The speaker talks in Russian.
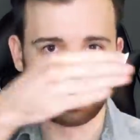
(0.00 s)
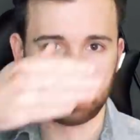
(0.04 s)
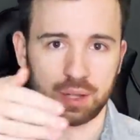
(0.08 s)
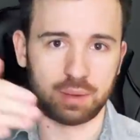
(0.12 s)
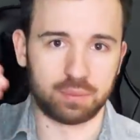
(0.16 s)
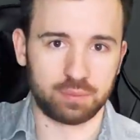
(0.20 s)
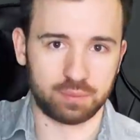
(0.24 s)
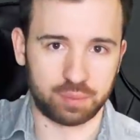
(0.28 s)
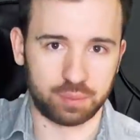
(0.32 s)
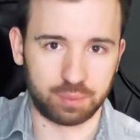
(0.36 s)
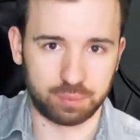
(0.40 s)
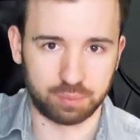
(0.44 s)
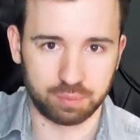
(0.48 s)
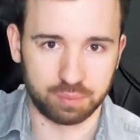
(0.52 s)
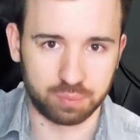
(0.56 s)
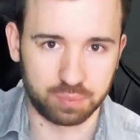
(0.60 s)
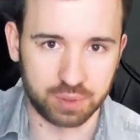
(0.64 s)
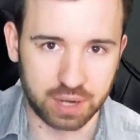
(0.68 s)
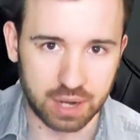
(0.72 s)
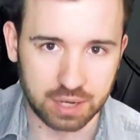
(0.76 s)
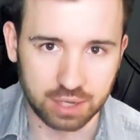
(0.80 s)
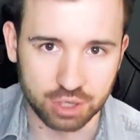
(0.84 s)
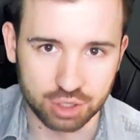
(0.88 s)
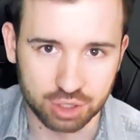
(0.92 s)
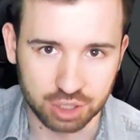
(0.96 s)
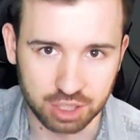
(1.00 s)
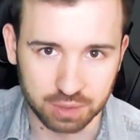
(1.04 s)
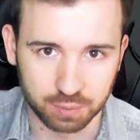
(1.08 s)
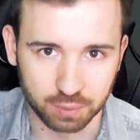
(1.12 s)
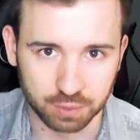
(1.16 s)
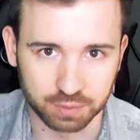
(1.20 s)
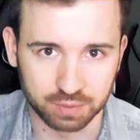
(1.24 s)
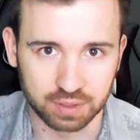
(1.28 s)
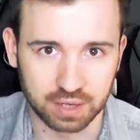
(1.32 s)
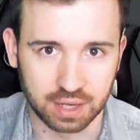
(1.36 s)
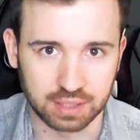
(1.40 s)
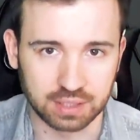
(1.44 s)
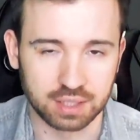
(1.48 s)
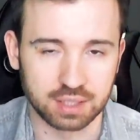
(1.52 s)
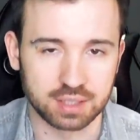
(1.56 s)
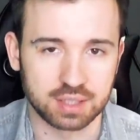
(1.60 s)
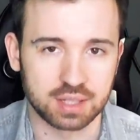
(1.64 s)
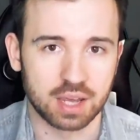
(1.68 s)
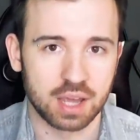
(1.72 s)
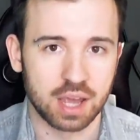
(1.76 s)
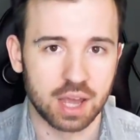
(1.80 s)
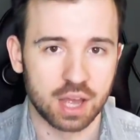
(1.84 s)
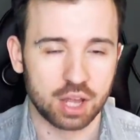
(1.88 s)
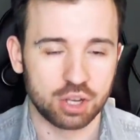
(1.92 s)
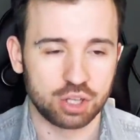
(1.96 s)
там периодически будут
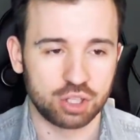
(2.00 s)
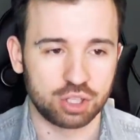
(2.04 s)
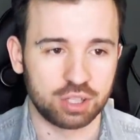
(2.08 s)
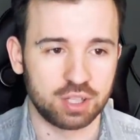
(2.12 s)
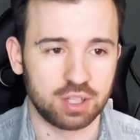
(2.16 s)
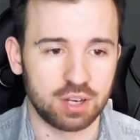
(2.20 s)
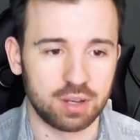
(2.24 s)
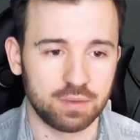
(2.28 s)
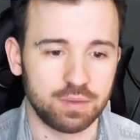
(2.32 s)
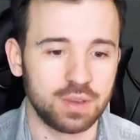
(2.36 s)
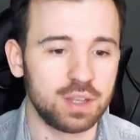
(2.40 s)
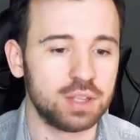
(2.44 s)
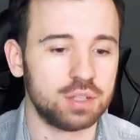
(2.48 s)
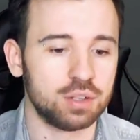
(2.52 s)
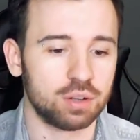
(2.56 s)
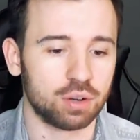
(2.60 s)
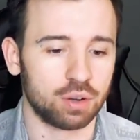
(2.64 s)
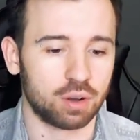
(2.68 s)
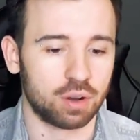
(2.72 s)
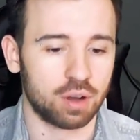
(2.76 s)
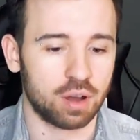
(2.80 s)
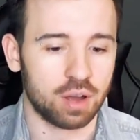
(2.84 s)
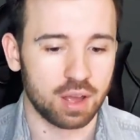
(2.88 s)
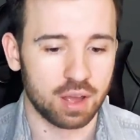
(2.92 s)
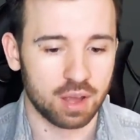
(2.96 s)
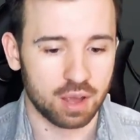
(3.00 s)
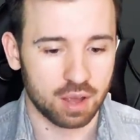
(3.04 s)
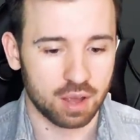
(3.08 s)
выходить 4 видео